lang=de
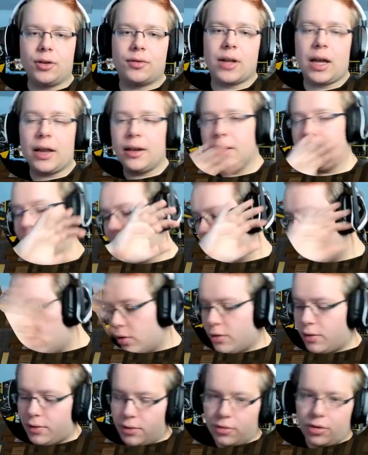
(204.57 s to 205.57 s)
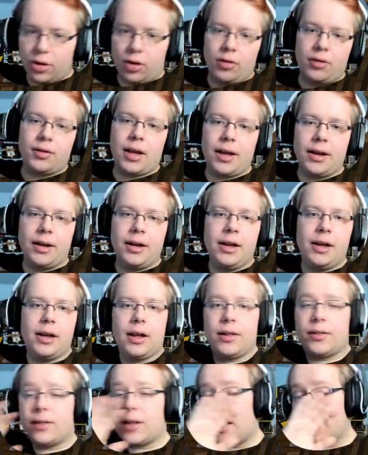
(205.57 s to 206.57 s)
Es kann die verrückteste Story sein,
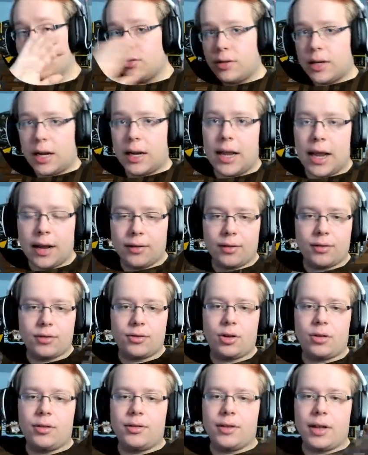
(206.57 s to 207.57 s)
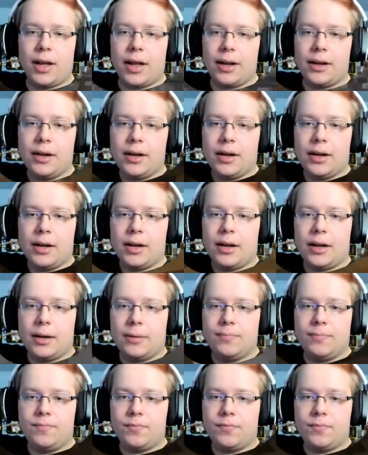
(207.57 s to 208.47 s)
es kann eine total ernste Story sein, ähm,